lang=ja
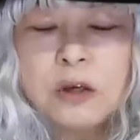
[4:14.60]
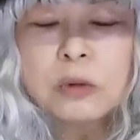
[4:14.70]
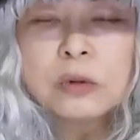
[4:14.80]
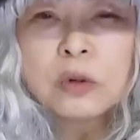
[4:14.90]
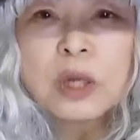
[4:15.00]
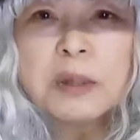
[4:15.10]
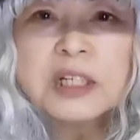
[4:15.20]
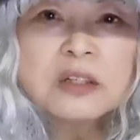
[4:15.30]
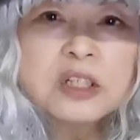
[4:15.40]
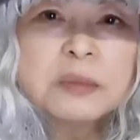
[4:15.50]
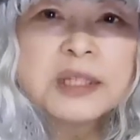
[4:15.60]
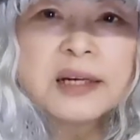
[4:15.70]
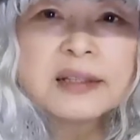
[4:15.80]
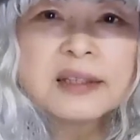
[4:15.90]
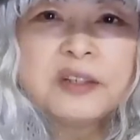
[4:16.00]
よくオタマジャクシみた
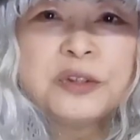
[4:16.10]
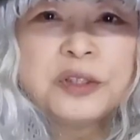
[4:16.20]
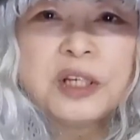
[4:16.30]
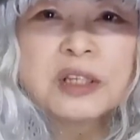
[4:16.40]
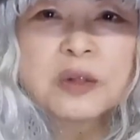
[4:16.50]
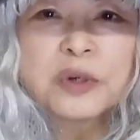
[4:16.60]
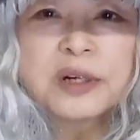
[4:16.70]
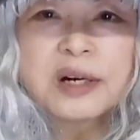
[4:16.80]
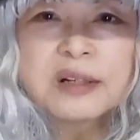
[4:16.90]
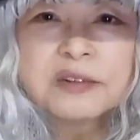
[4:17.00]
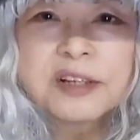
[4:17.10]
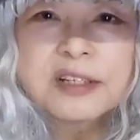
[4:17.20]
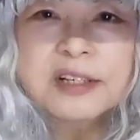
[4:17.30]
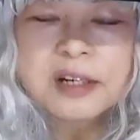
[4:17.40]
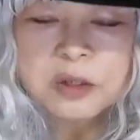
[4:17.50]
いっていうふうに例えられるんで
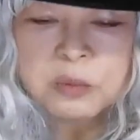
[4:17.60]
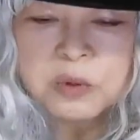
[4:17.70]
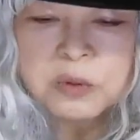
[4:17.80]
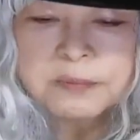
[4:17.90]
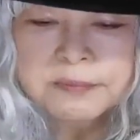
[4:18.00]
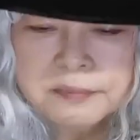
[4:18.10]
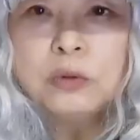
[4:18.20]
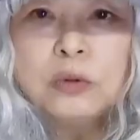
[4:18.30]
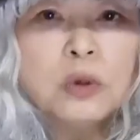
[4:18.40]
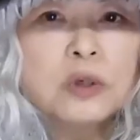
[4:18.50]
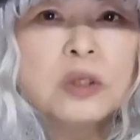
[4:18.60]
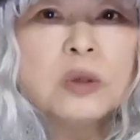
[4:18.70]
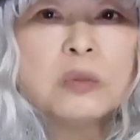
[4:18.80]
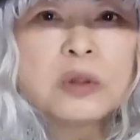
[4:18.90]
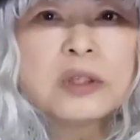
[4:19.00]
すけれども運動機
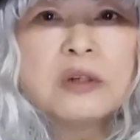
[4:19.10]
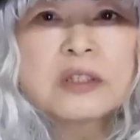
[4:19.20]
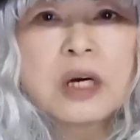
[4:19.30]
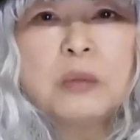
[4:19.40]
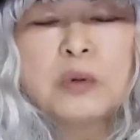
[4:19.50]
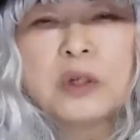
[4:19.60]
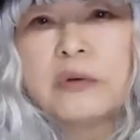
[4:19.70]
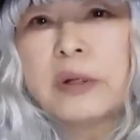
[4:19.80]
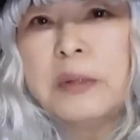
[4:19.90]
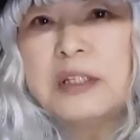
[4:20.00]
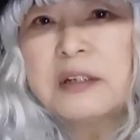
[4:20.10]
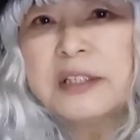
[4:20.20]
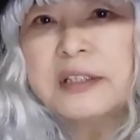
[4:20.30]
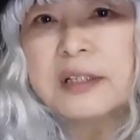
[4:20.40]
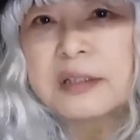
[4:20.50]
能を持っている細胞っていうのは珍
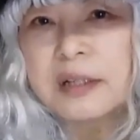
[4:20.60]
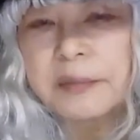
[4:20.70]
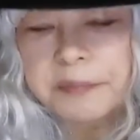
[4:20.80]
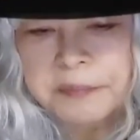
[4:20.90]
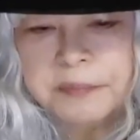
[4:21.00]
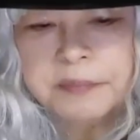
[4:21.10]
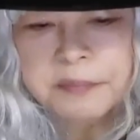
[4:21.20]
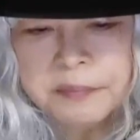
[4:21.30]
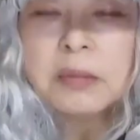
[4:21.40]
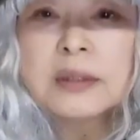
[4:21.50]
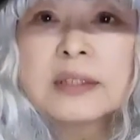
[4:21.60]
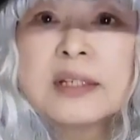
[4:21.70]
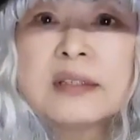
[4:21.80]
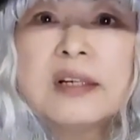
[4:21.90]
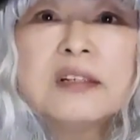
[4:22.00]
しいんですねまた赤
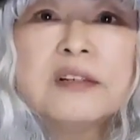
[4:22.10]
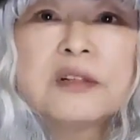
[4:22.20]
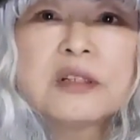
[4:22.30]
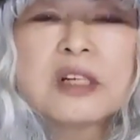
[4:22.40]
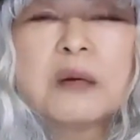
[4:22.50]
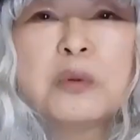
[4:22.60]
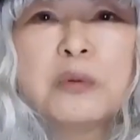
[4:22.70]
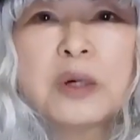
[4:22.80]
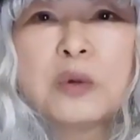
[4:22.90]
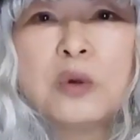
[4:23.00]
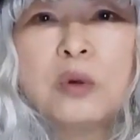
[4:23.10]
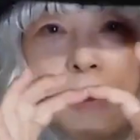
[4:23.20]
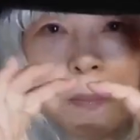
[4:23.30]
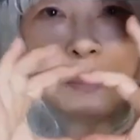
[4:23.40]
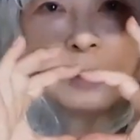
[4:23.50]
血球っていう細胞はこう
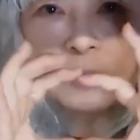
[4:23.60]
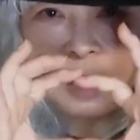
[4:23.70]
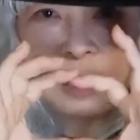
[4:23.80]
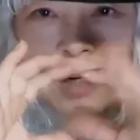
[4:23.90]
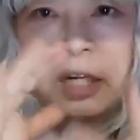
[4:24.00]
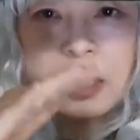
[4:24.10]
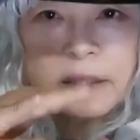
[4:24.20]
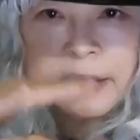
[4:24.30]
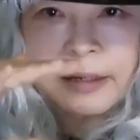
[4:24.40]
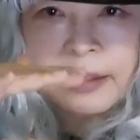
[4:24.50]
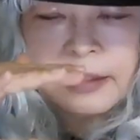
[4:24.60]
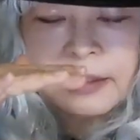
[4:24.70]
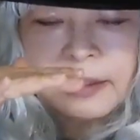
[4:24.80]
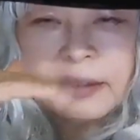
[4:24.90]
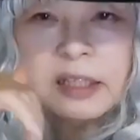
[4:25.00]
まん丸で平たい形
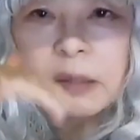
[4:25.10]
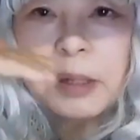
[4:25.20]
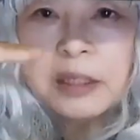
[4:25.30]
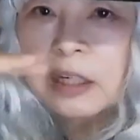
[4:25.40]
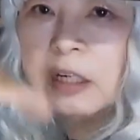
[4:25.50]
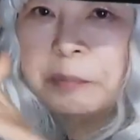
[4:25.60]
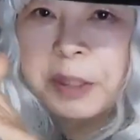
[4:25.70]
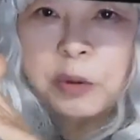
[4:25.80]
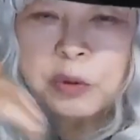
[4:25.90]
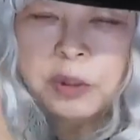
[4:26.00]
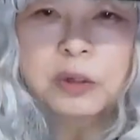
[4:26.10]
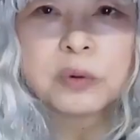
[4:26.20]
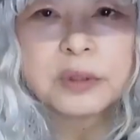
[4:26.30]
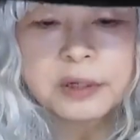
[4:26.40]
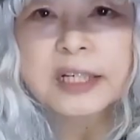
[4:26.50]
になってて真ん中がペコッとへ
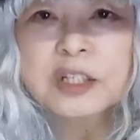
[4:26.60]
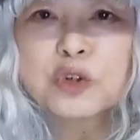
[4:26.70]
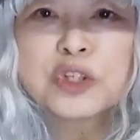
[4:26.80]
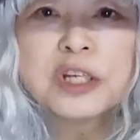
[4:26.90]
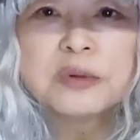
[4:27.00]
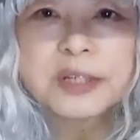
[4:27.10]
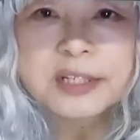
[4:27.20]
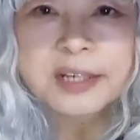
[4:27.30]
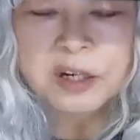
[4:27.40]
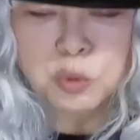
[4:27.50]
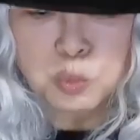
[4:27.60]
こんでる形をしているんですけれど